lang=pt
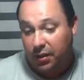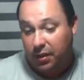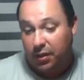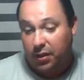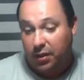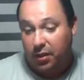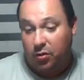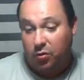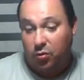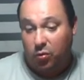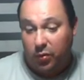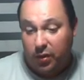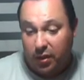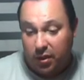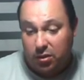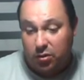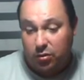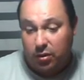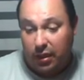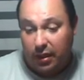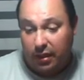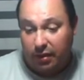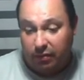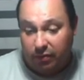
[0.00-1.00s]
e com
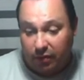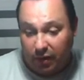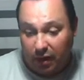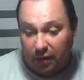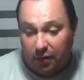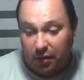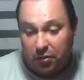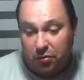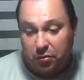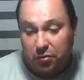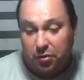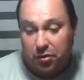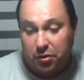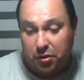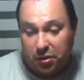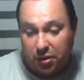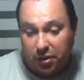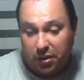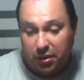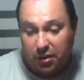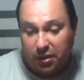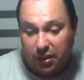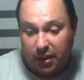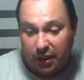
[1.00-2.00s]
isso a levaram à
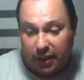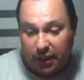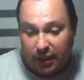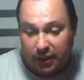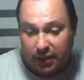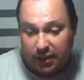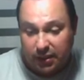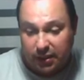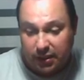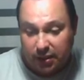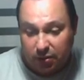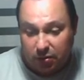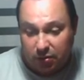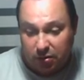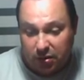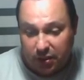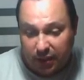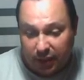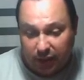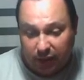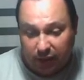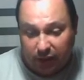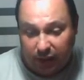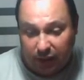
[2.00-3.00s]
justiça e seus
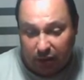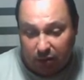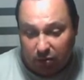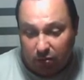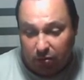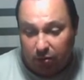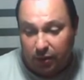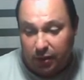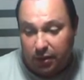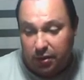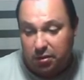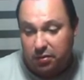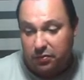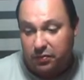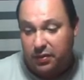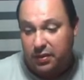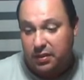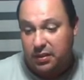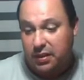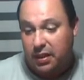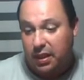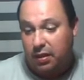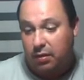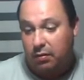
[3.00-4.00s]
detratores
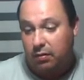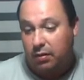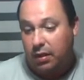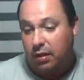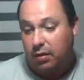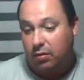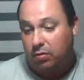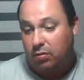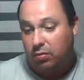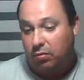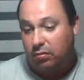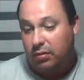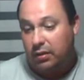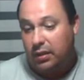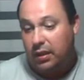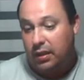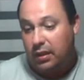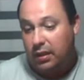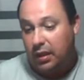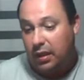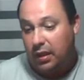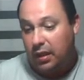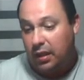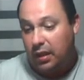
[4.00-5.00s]
fizeram-na
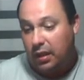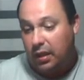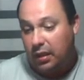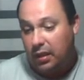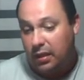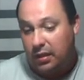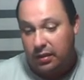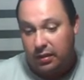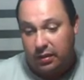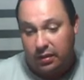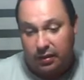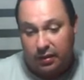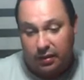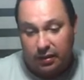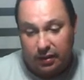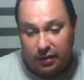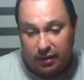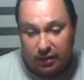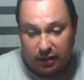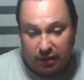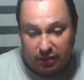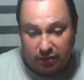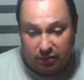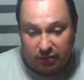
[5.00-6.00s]
condenar
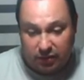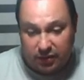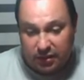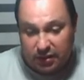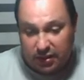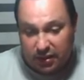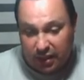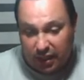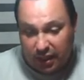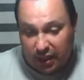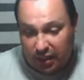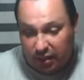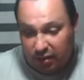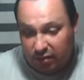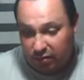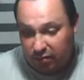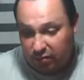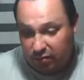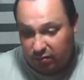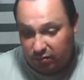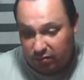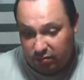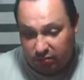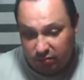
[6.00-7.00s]

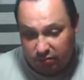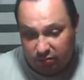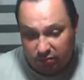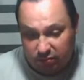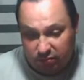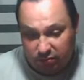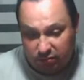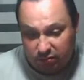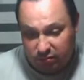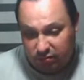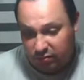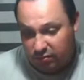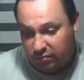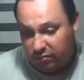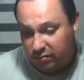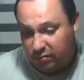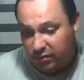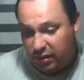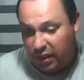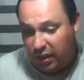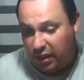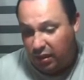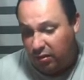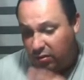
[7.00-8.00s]
fizeram
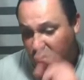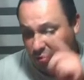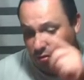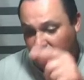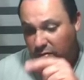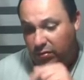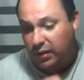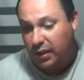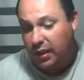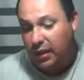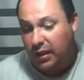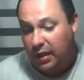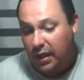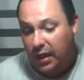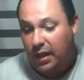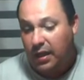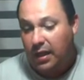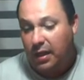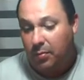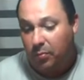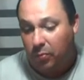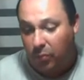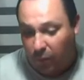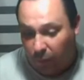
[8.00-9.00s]
na condenar
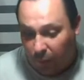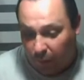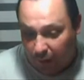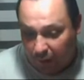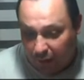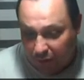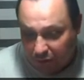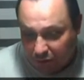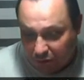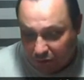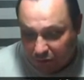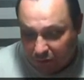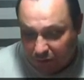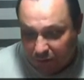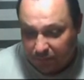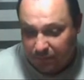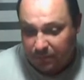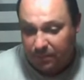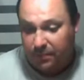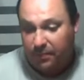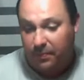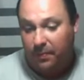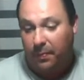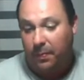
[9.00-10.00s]
à morte.
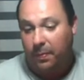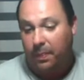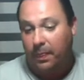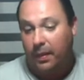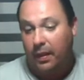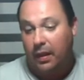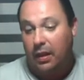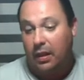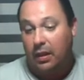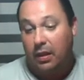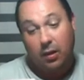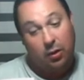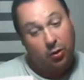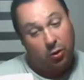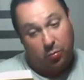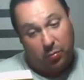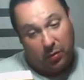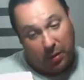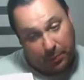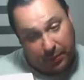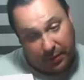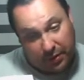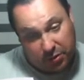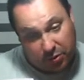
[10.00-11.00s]

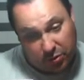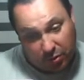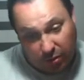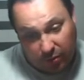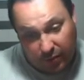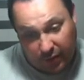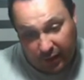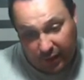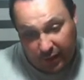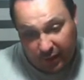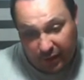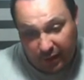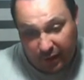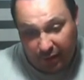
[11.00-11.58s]
Uma pessoa,